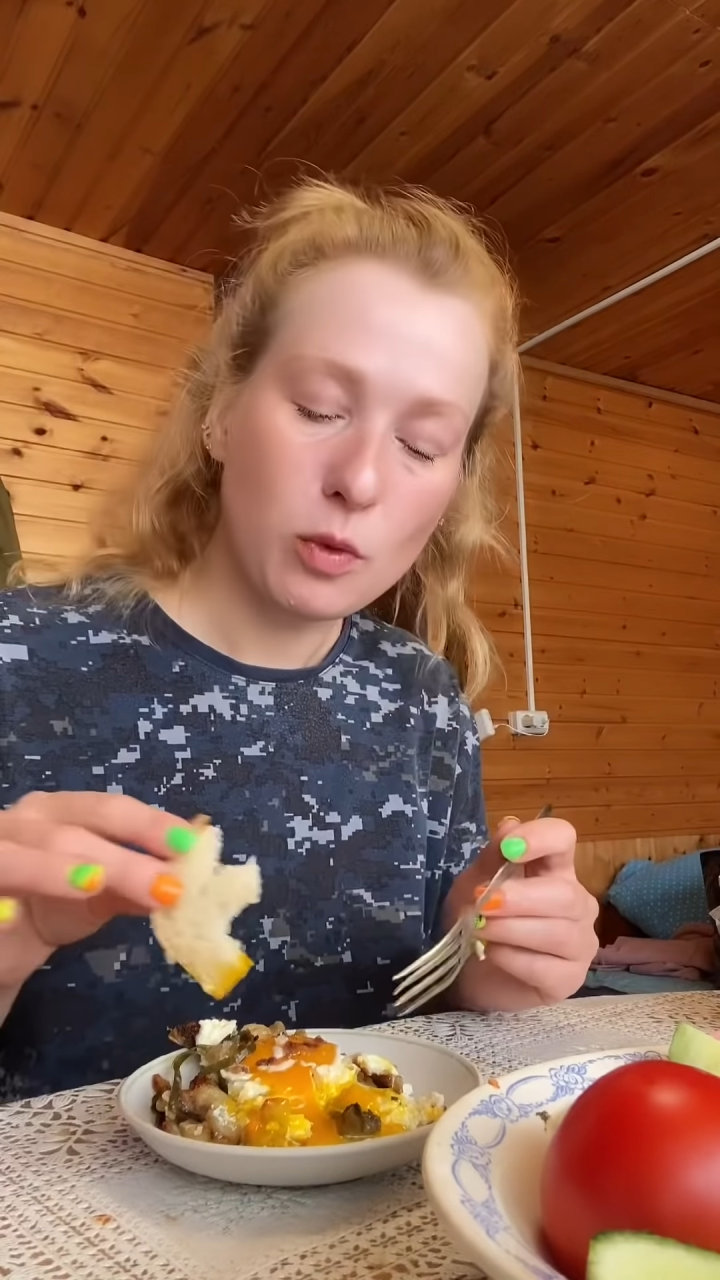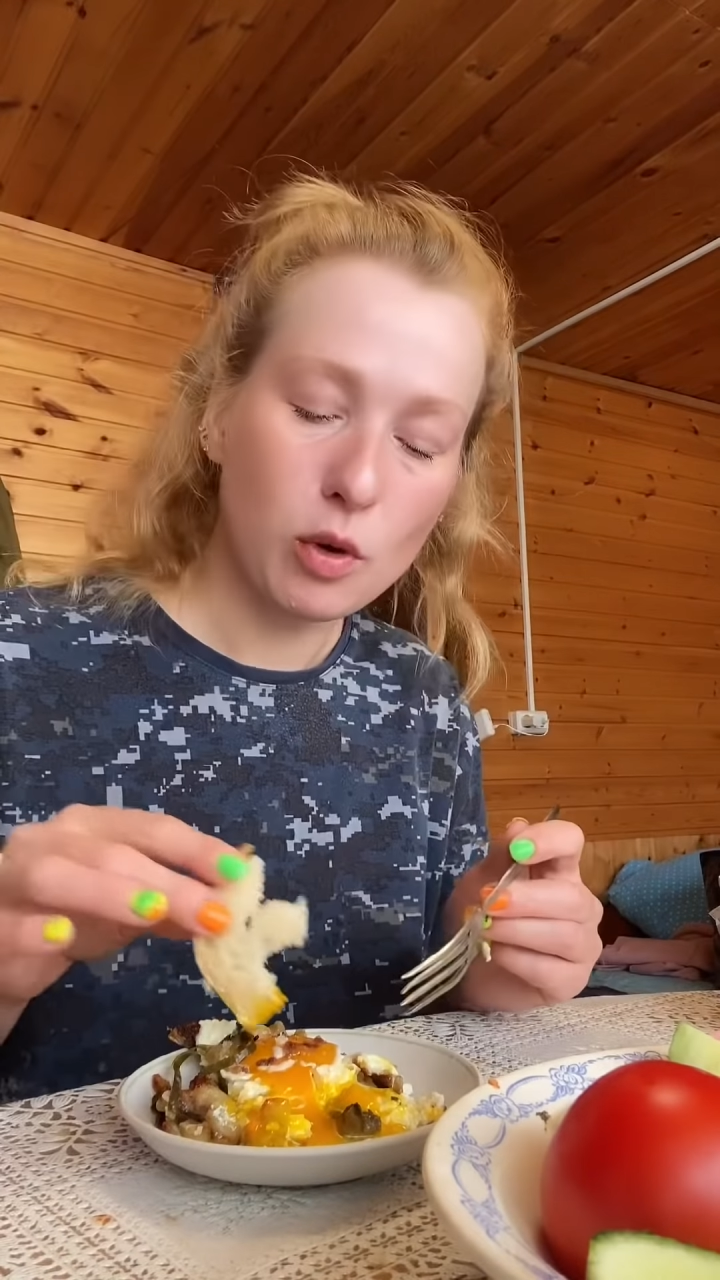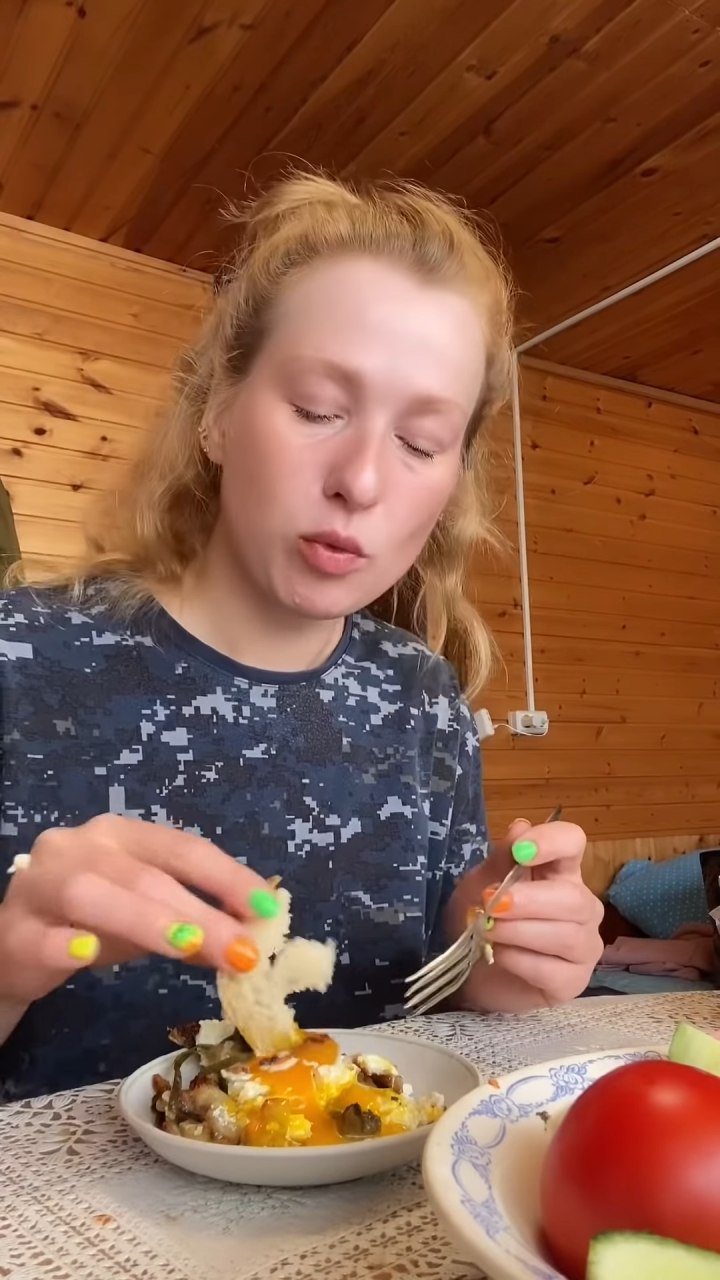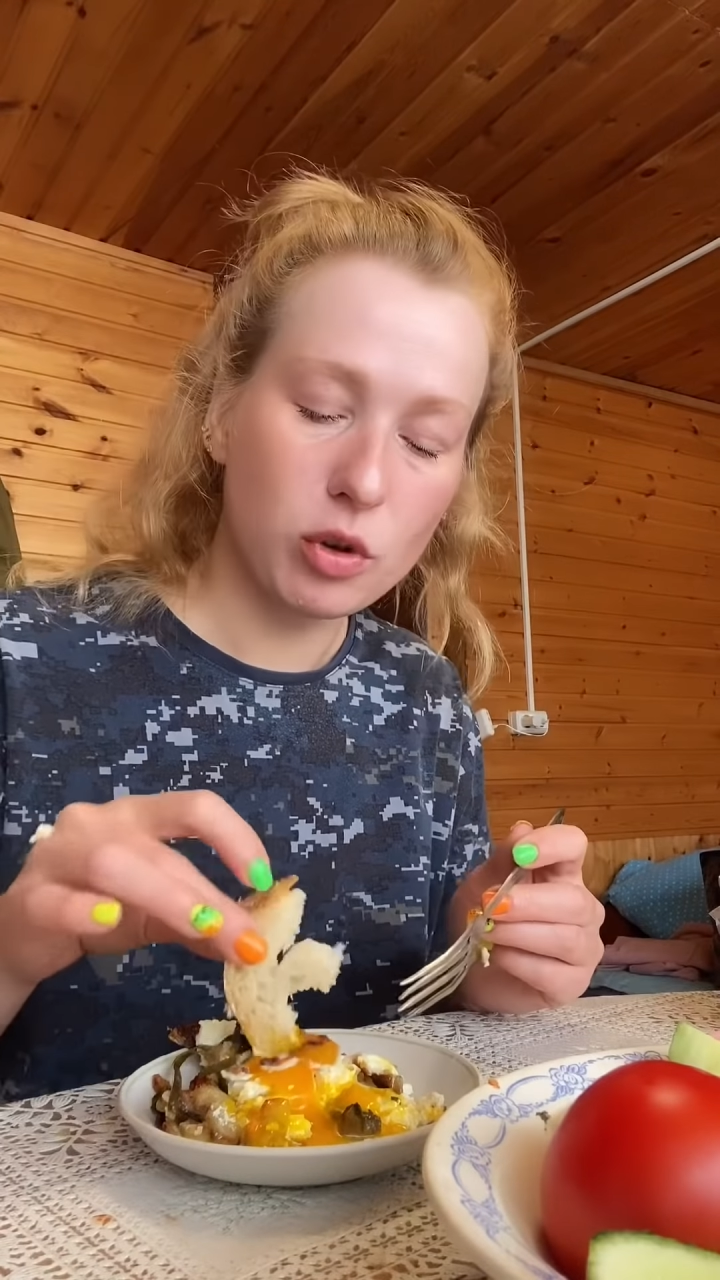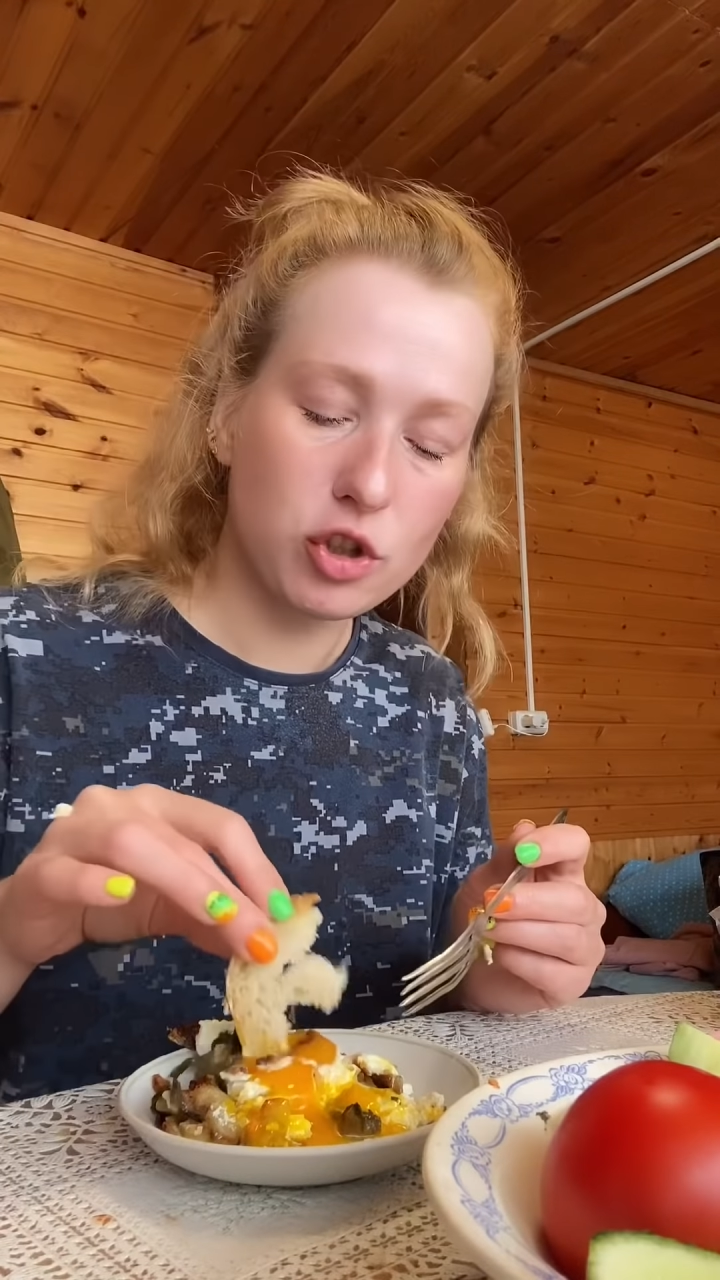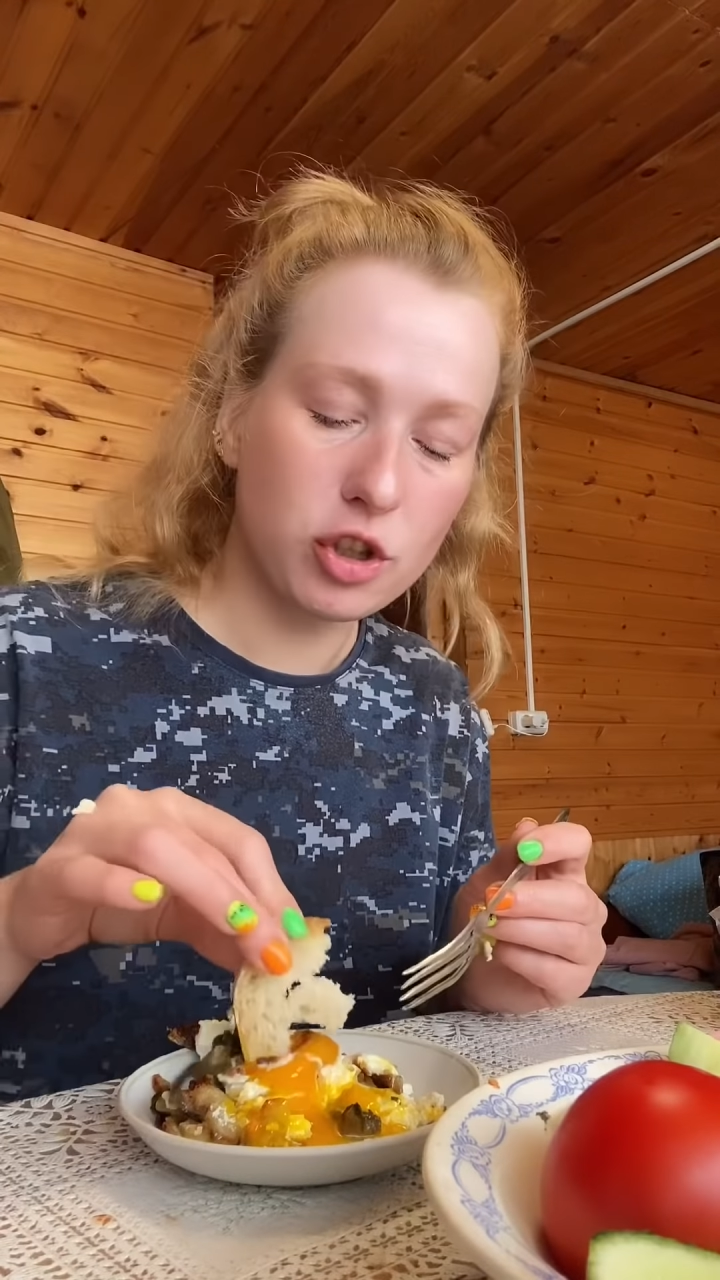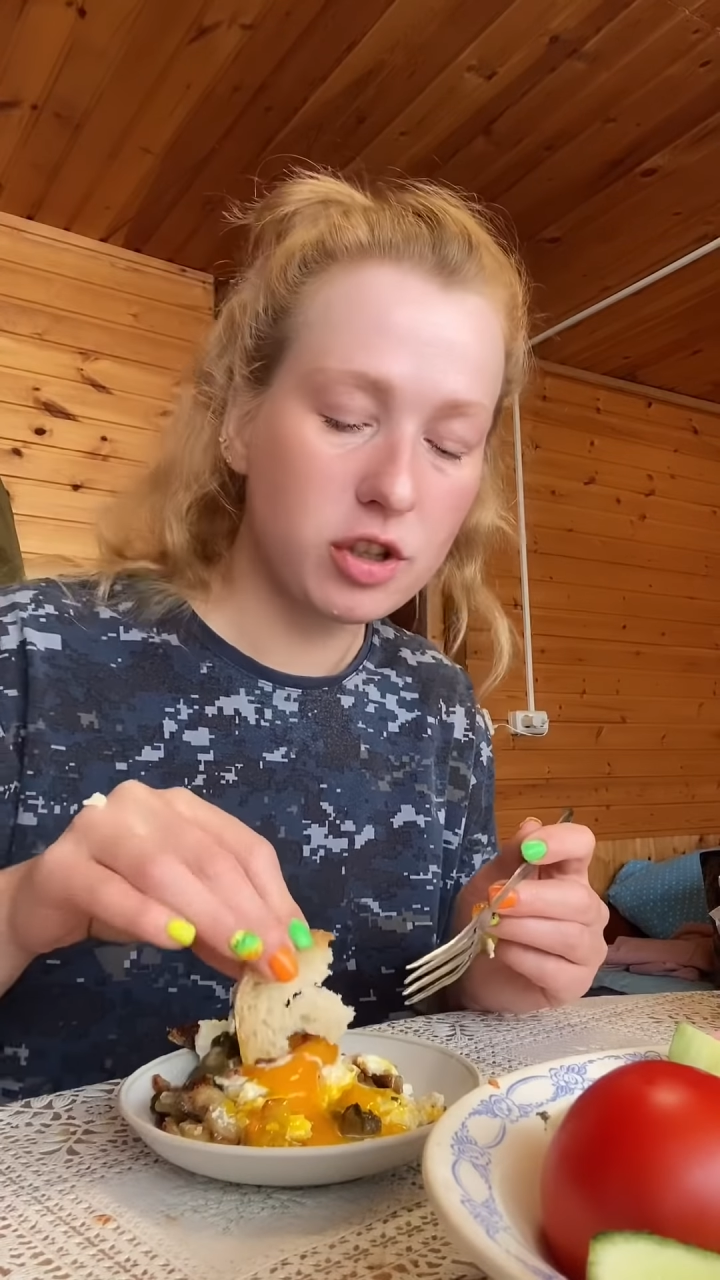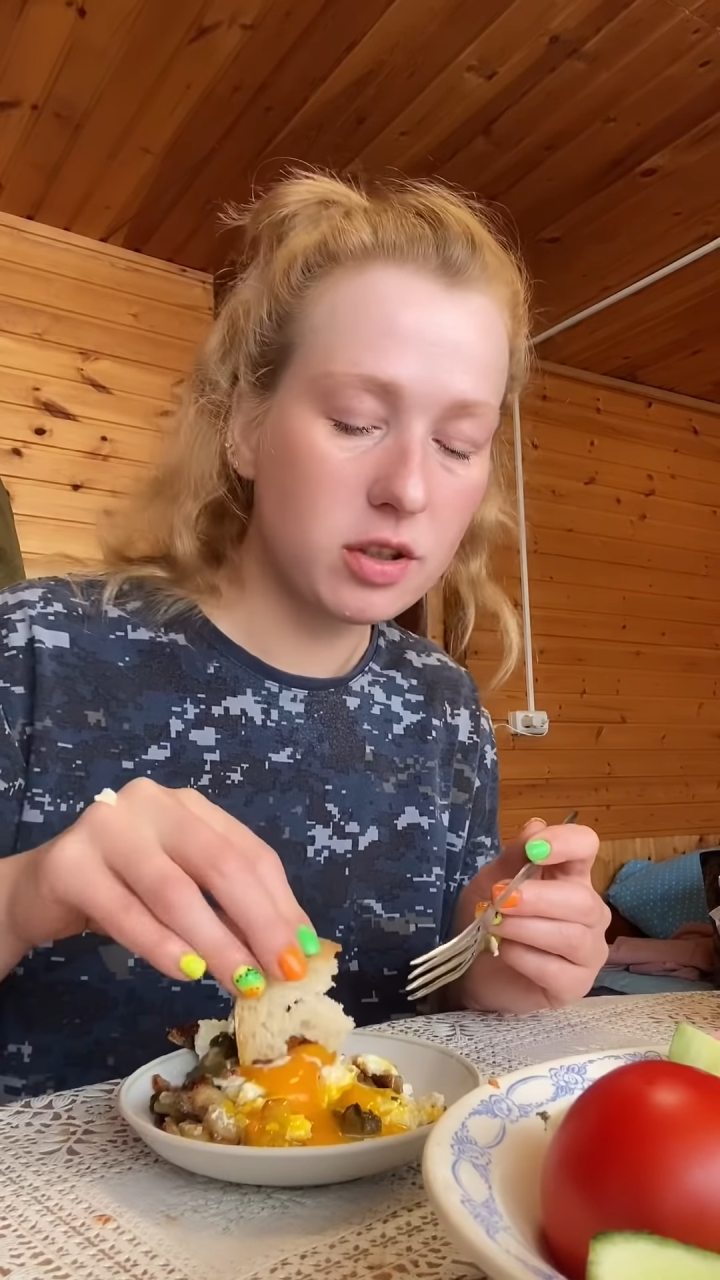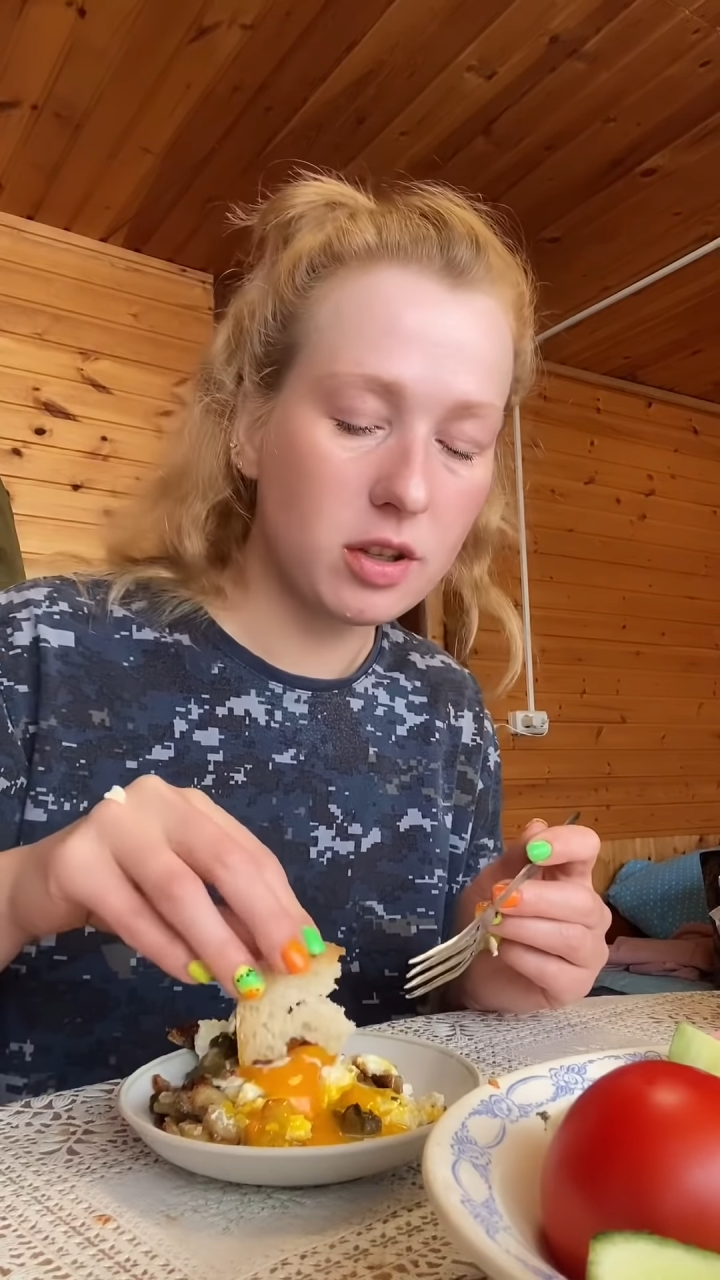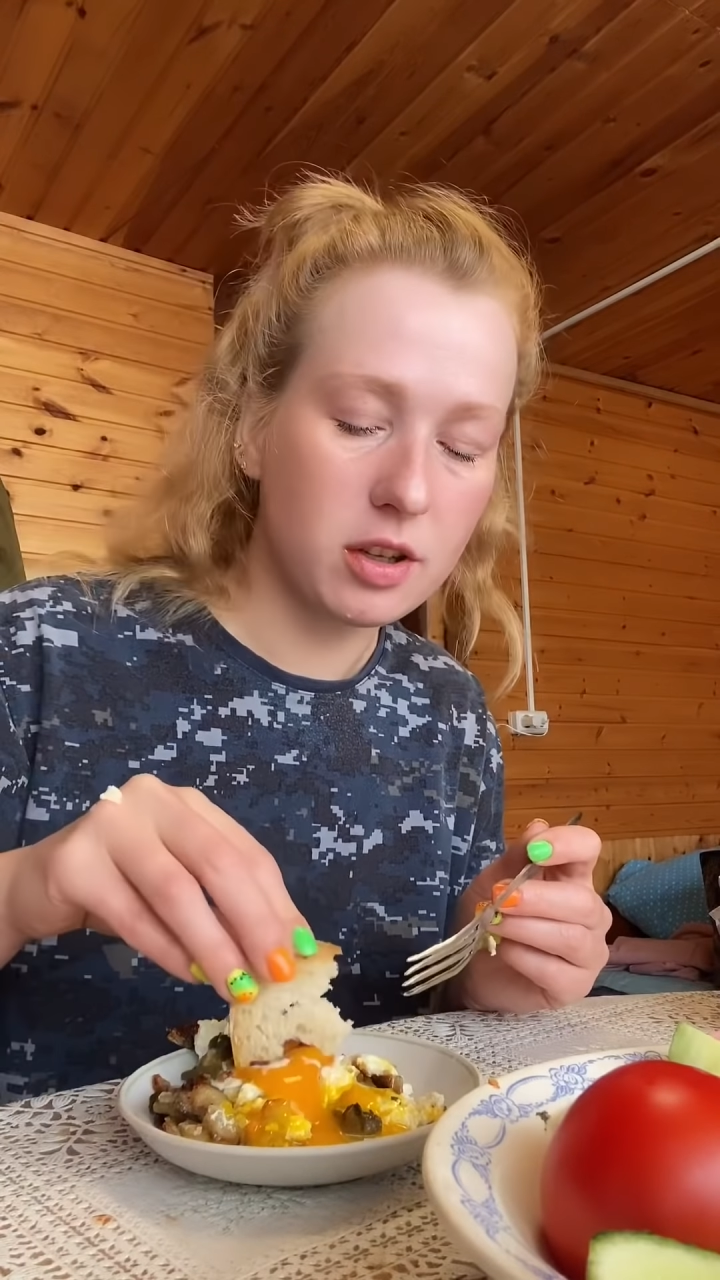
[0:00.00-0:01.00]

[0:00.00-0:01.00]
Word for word: Курочки несли,